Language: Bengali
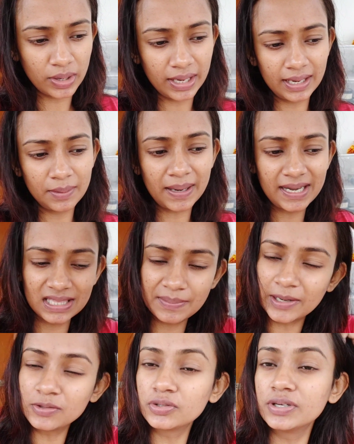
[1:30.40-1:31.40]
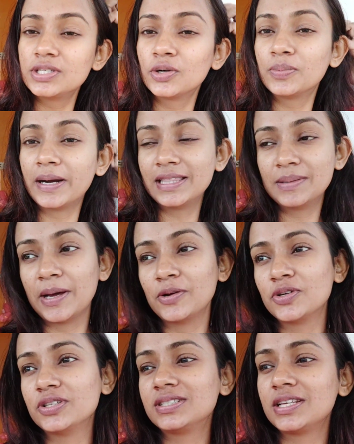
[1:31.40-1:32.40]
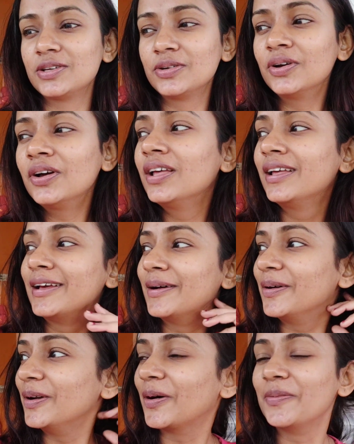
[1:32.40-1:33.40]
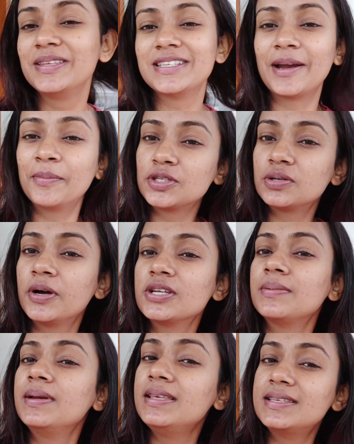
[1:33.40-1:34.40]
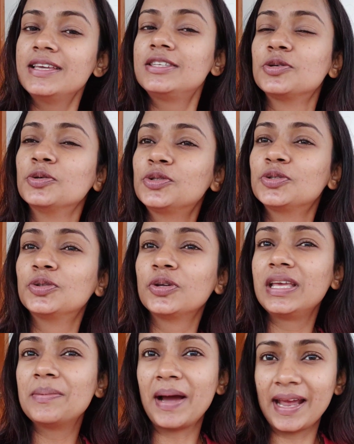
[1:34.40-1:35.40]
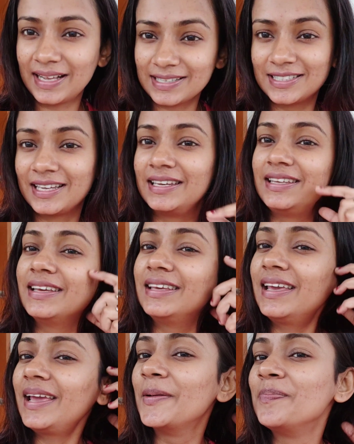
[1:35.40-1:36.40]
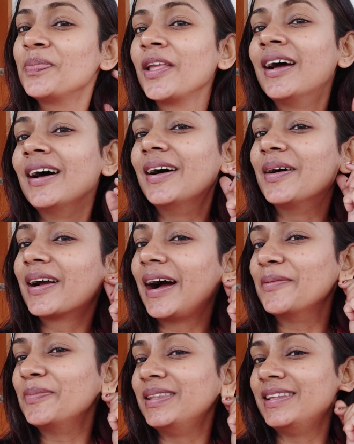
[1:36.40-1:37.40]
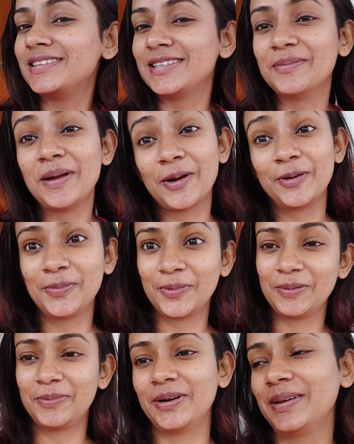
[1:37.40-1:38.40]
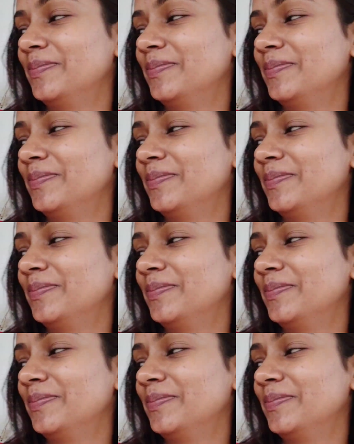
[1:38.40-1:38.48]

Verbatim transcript: এর বাড়িতে মানুষ হয়েছে ওর বাড়িতে মানুষ হয়েছে সেই জন্য ওই রকমই চার বছর বয়সে আমি নিজেই ছুঁত সুতো নিয়ে মায়ের কাছ থেকে নিয়ে গিয়ে কান বিঁধিয়েছিলাম এখনও মনে পড়ে